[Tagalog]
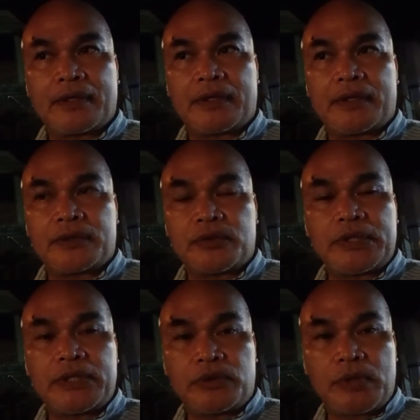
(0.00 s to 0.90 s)
8, uh,
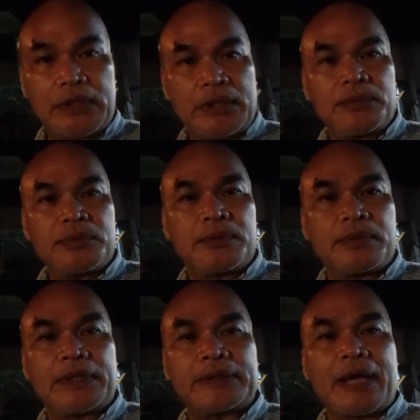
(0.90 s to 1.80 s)
2022.
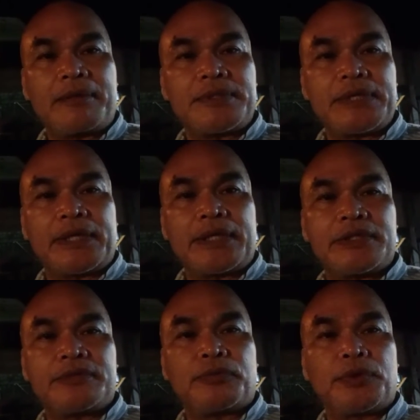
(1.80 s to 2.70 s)
And time check is
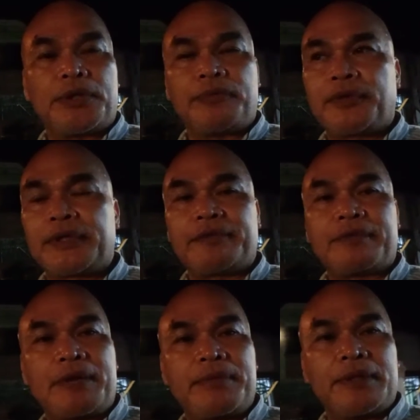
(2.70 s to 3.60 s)

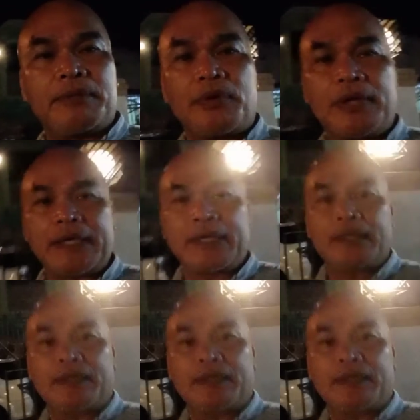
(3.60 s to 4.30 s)
4.45 in the morning.